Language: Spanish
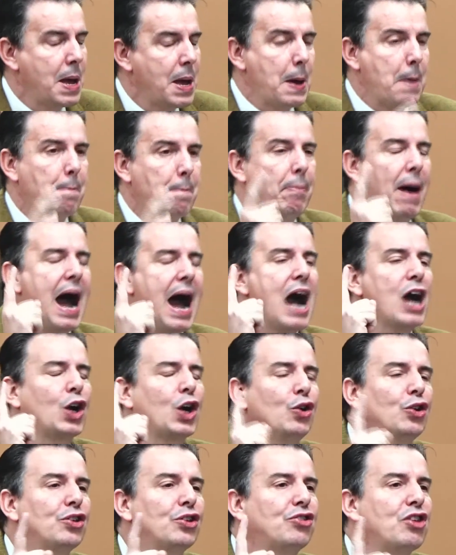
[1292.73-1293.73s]
va a
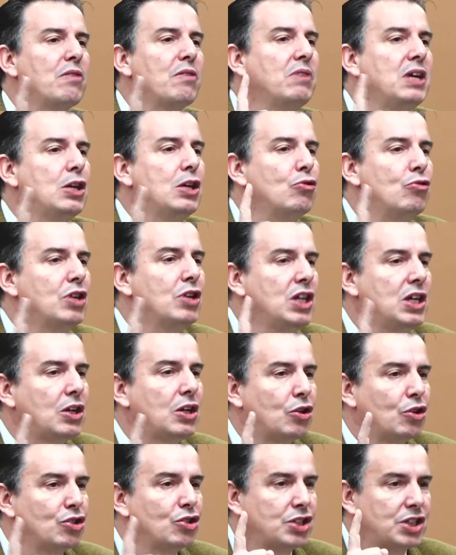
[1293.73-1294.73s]
concebir un
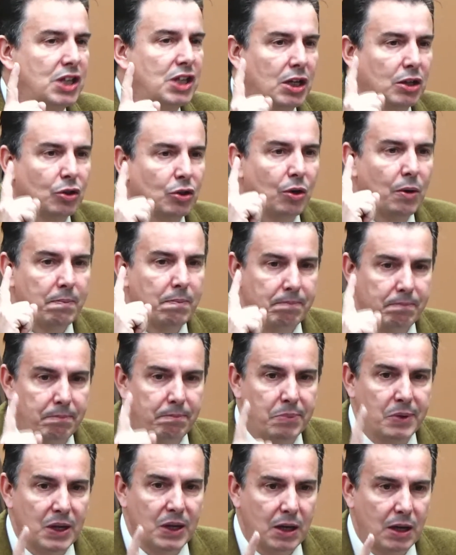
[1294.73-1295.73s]
hijo siendo
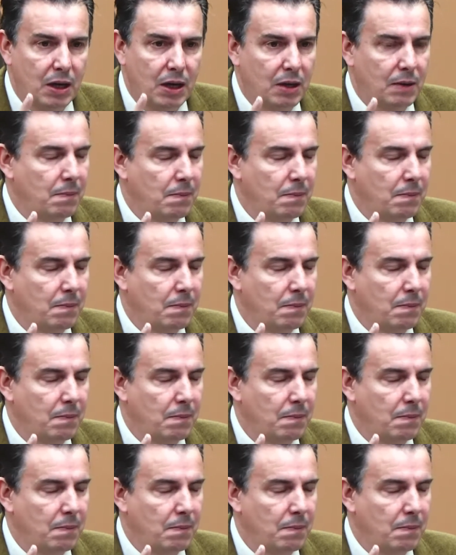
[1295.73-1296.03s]
virgen.